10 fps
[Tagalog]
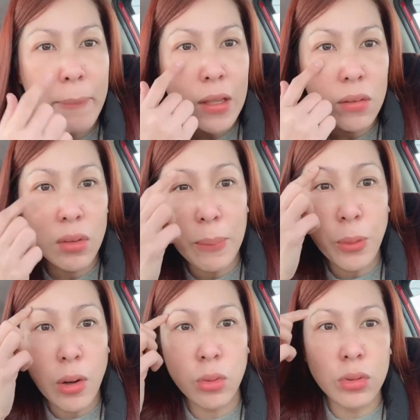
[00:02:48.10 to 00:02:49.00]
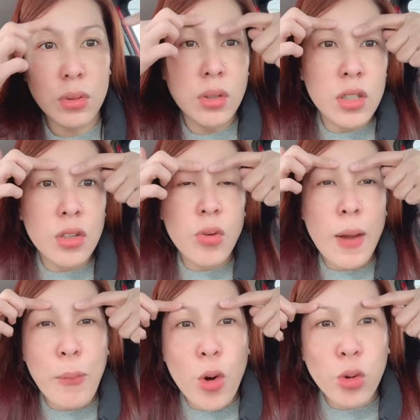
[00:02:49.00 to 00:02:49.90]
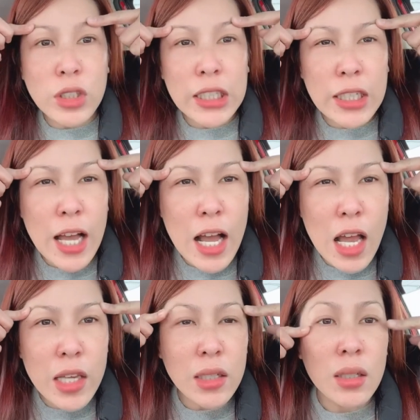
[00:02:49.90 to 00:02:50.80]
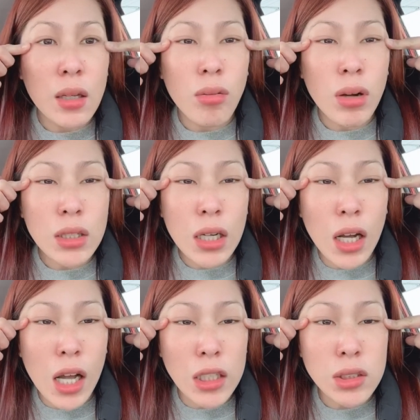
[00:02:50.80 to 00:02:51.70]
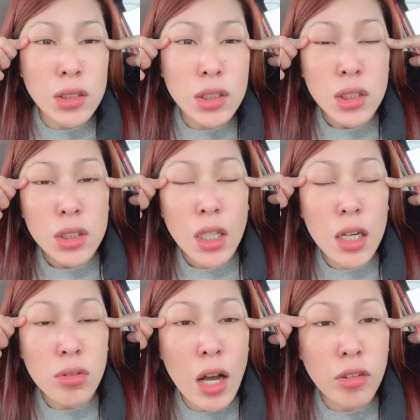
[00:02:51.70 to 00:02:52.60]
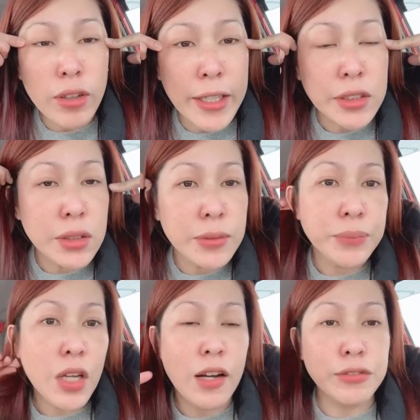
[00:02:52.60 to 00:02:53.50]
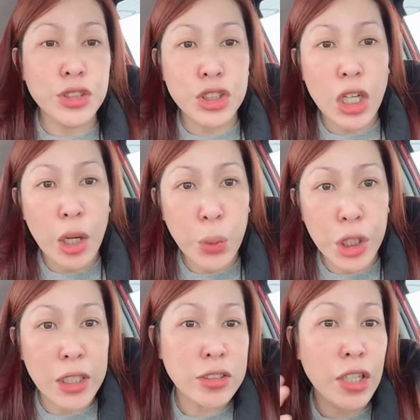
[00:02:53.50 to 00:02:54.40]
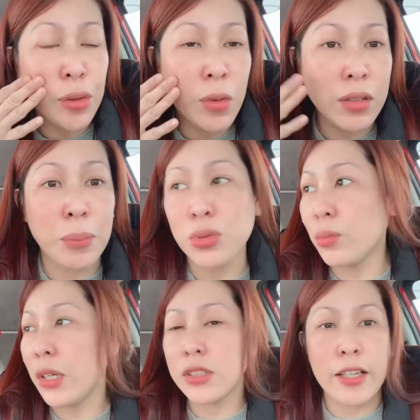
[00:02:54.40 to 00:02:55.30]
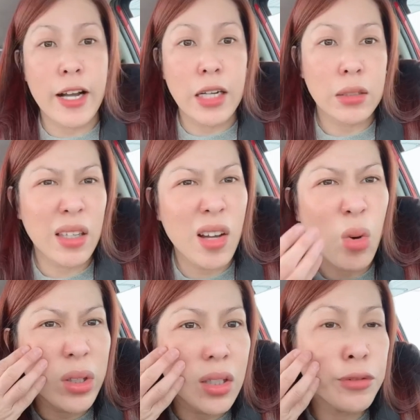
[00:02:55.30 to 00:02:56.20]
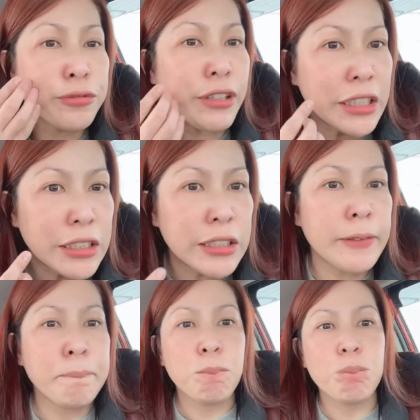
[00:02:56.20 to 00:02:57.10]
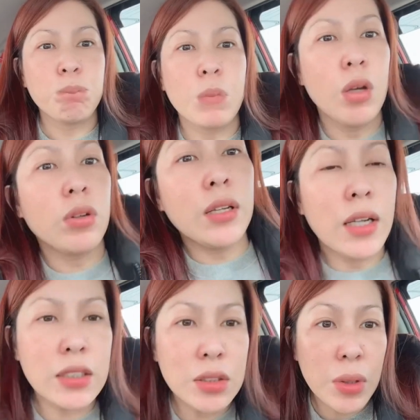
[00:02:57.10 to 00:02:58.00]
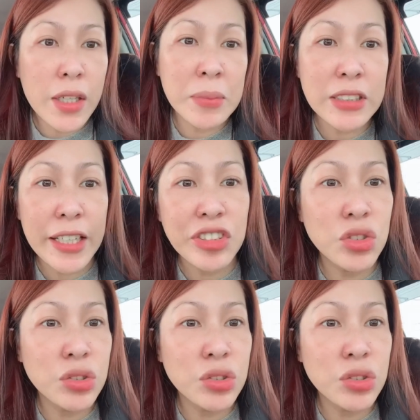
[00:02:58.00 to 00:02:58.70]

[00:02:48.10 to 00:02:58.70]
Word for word: Wala po akong, wala po akong kilay. Wala talaga guys. Nagano lang ako guys. After shower, nag-serum lang tapos umalis na kaagad kaya oily yung face okay lang kasi wala naman tayong